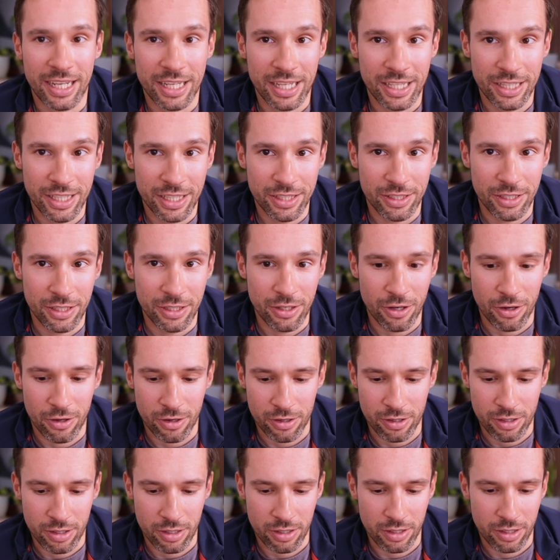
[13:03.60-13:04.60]

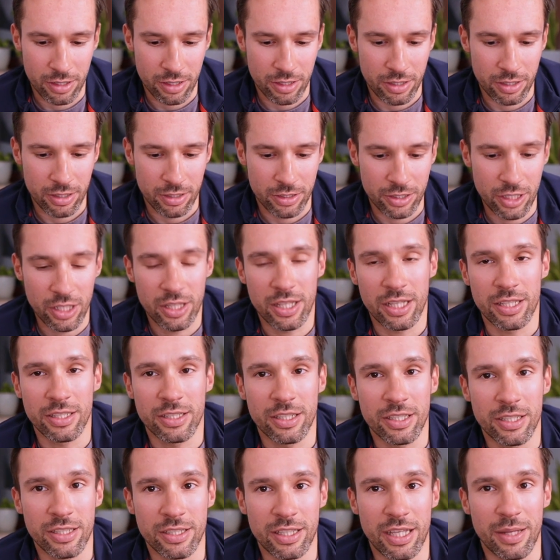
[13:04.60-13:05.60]
Kineticore. czy ten
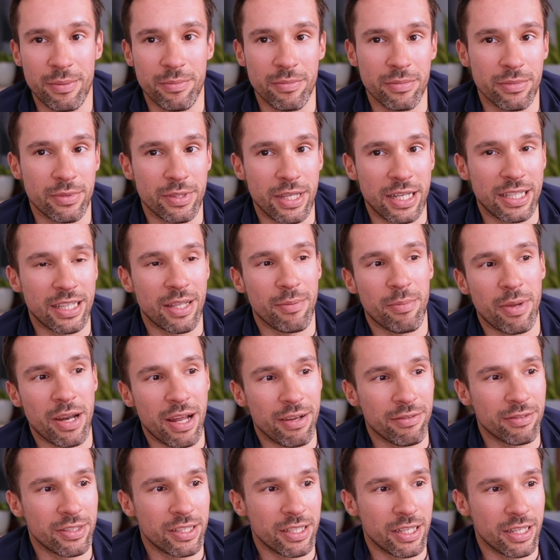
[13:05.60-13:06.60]
system tak
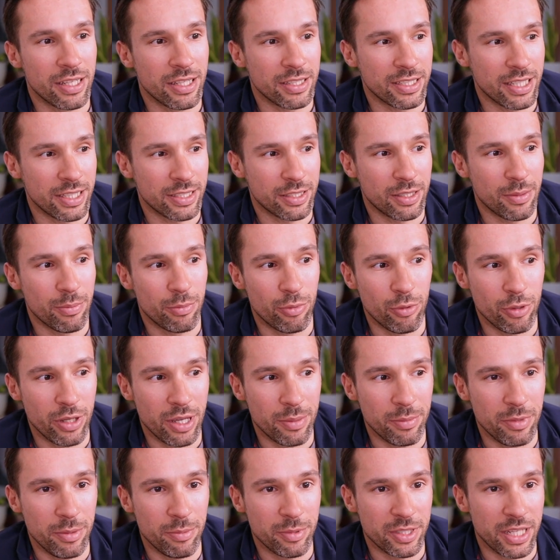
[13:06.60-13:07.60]
naprawdę
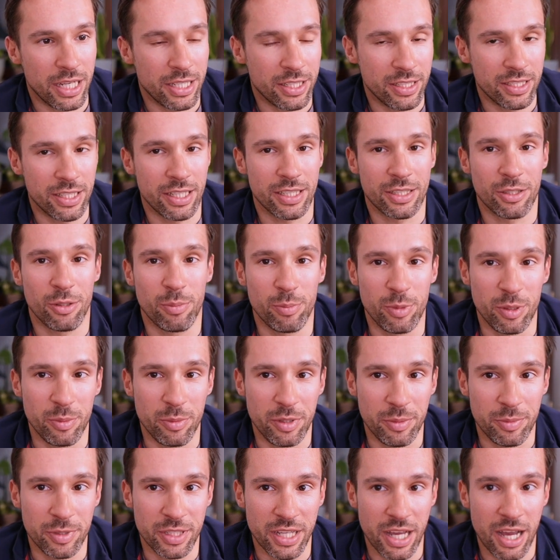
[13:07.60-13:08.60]
zastępuje MIPSa, czy zastąpi
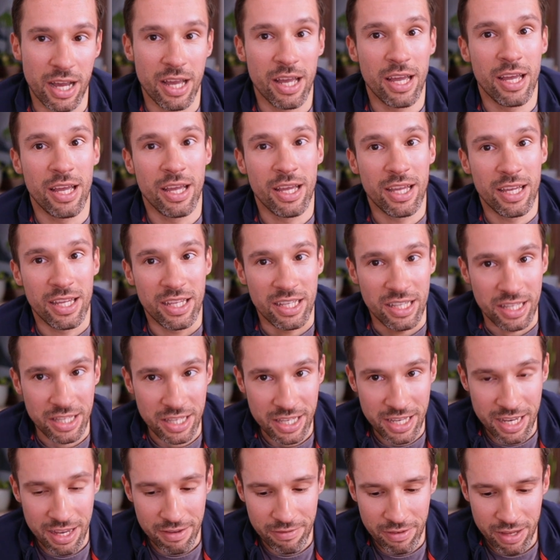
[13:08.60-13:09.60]
MIPSa?
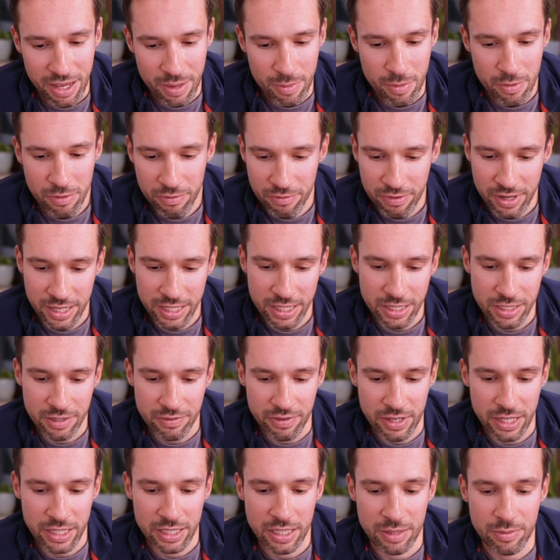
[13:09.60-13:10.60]
Nie wiem. Fakt jest
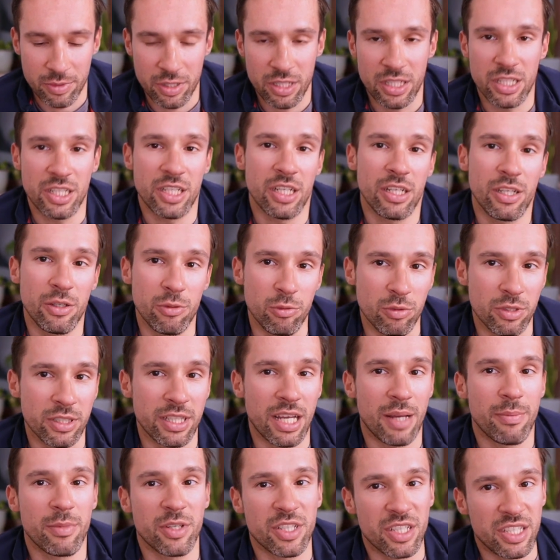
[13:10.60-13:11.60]
faktem, że jeżeli
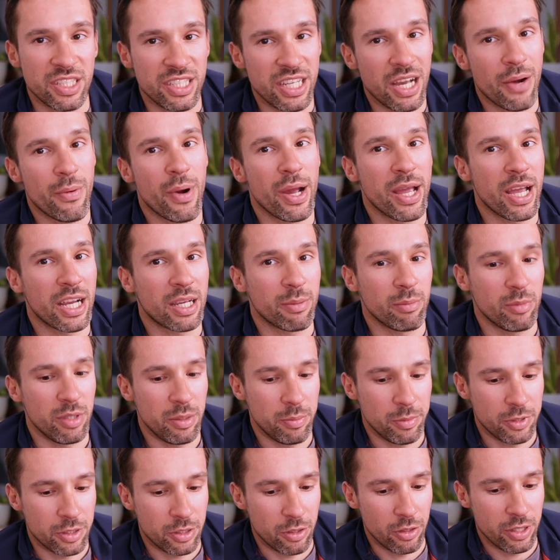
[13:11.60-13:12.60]
uznamy, że działa jak
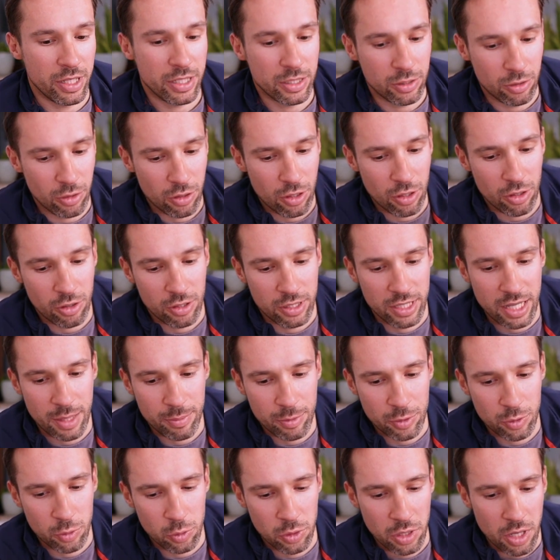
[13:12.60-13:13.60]
MIPS, to jest to krok
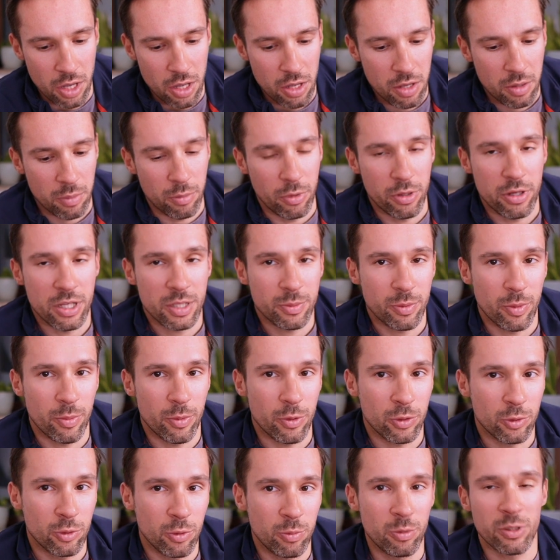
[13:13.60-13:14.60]
naprzód, bo jest po
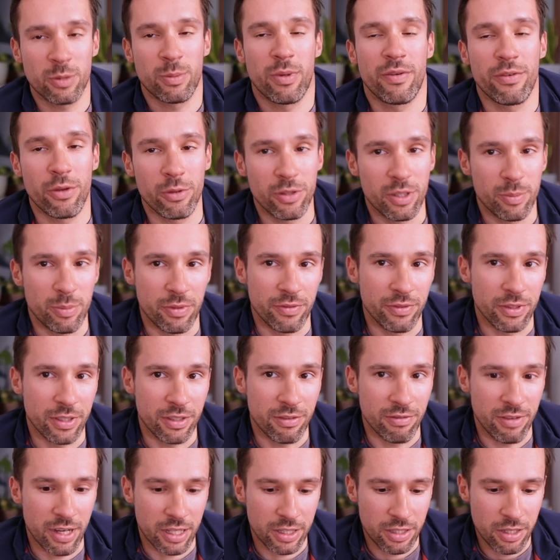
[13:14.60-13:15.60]
prostu pozbawiony
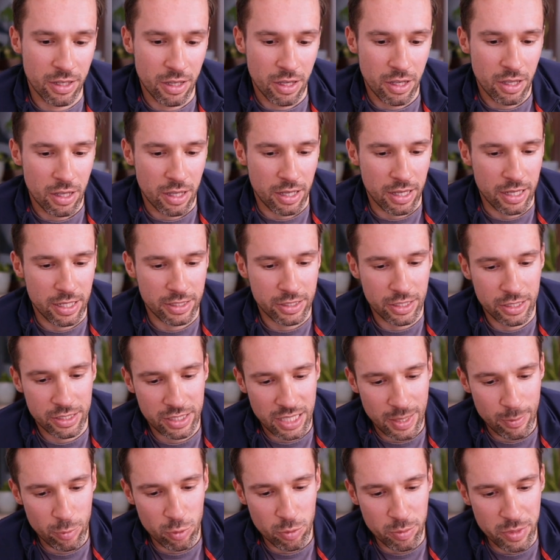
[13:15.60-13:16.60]
pewnych wad e,
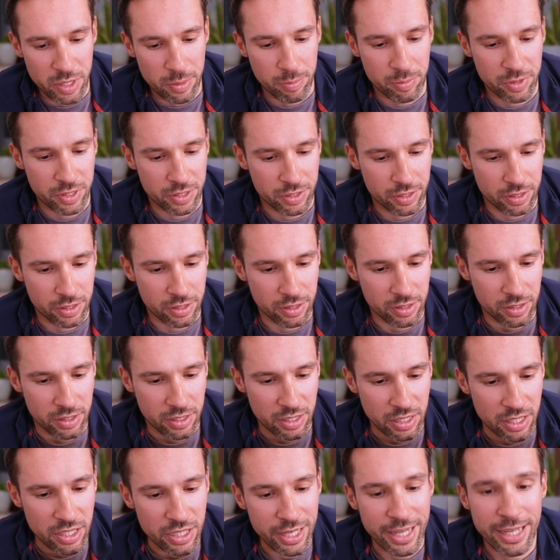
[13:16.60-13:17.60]
systemu MIPS. E,
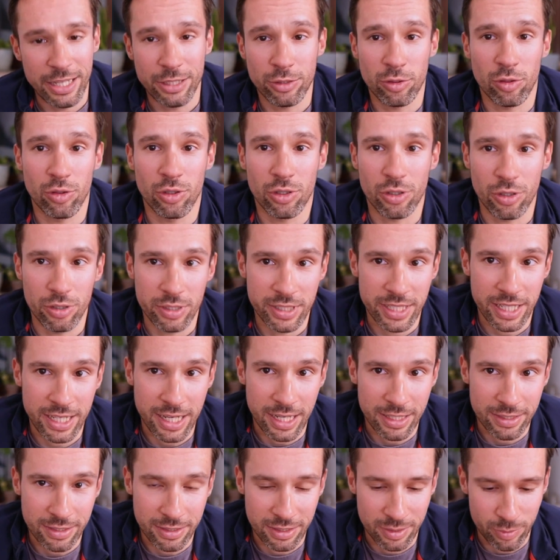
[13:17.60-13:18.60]
nie jest to do końca
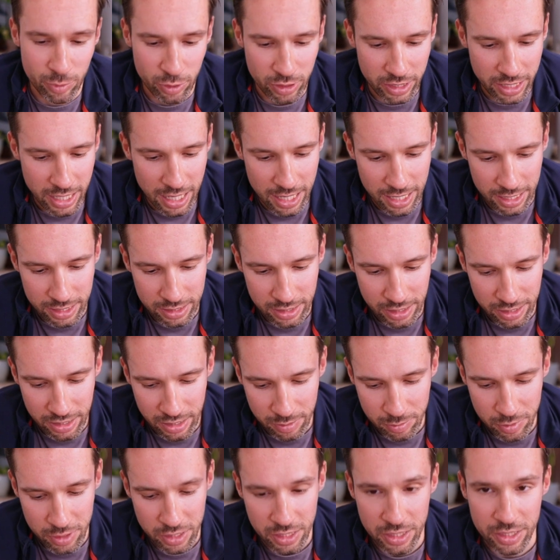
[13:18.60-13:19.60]
kask z mojej
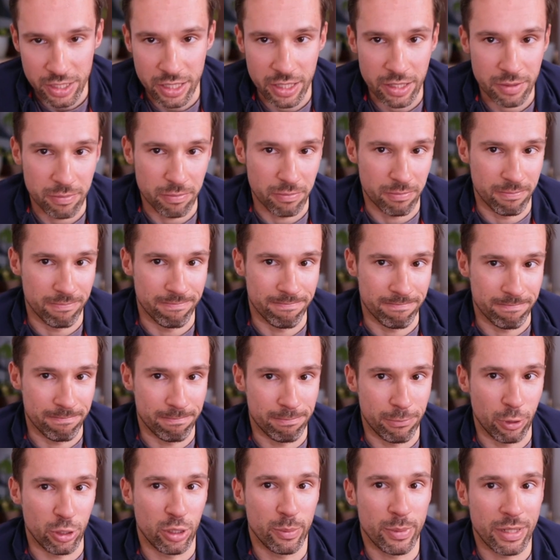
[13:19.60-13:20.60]
galaktyki. Myślę, że
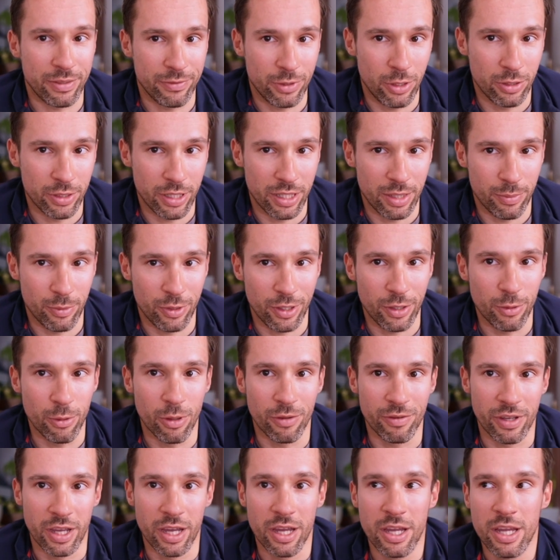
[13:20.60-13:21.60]
po tym, jak wygląda na mojej
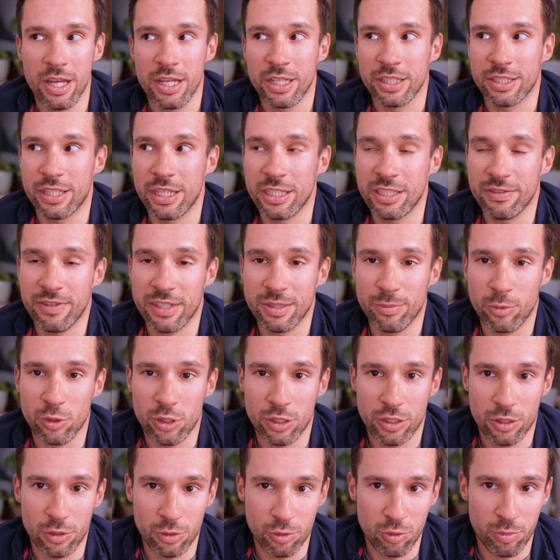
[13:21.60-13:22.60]
głowie, część z Was
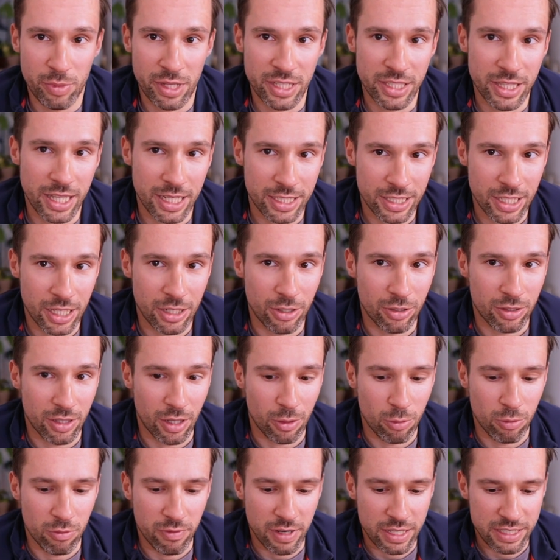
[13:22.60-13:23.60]
może zrozumieć, dlaczego
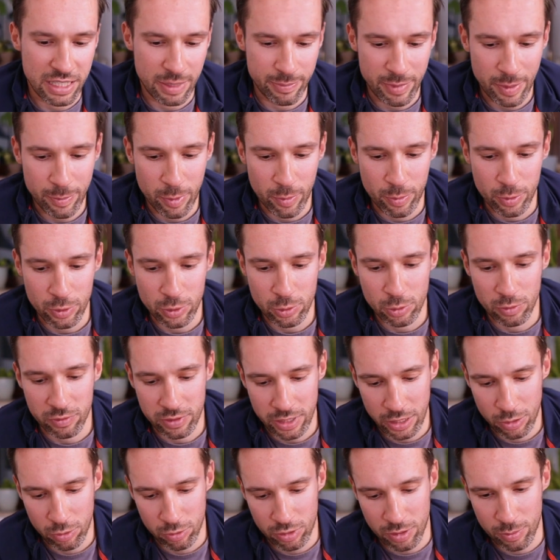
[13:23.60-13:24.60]
tak uważam. Ja po prostu w
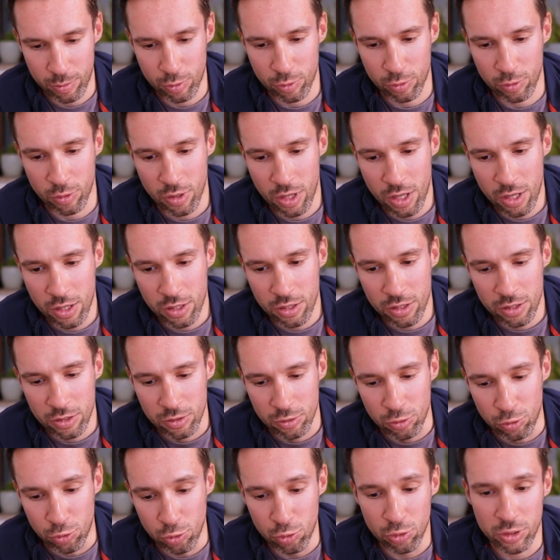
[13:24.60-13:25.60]
tego typu
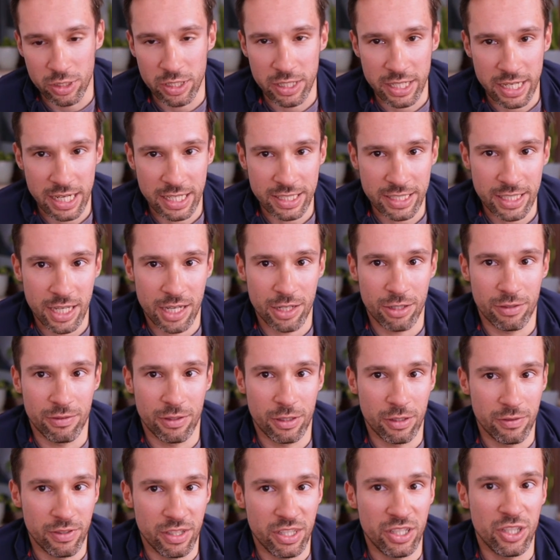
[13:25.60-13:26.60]
dużych kaskach
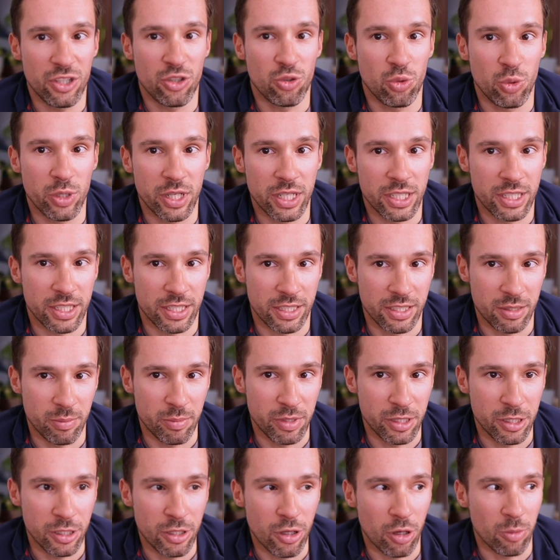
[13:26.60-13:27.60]
rowerowych nie czuję się
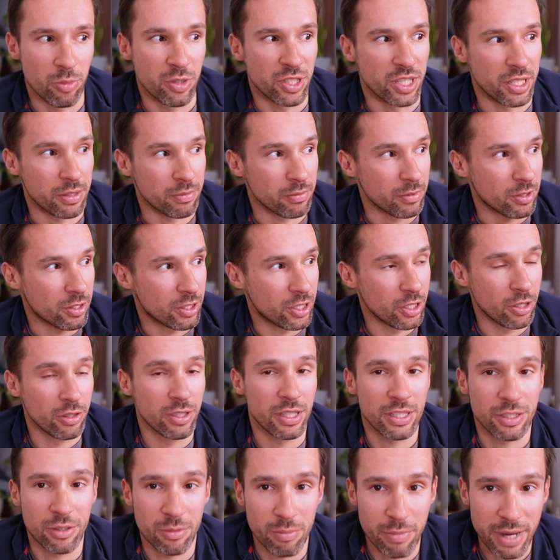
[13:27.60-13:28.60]
zbyt dobrze. Czy
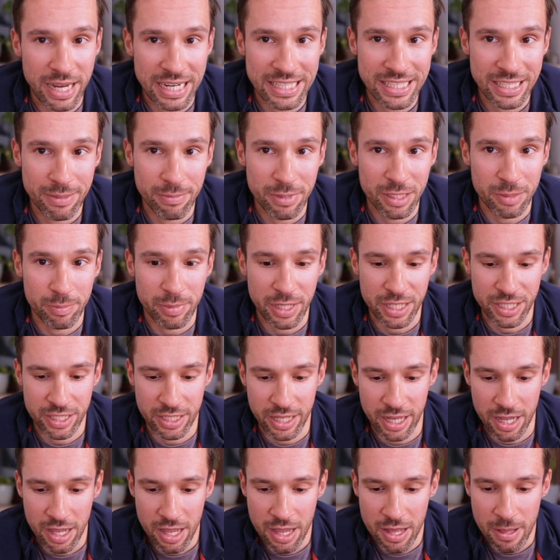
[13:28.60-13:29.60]
one są bardziej
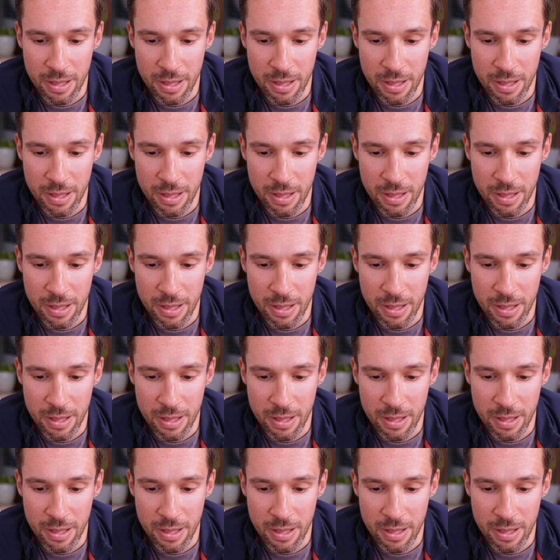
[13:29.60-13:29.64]
bezpieczne?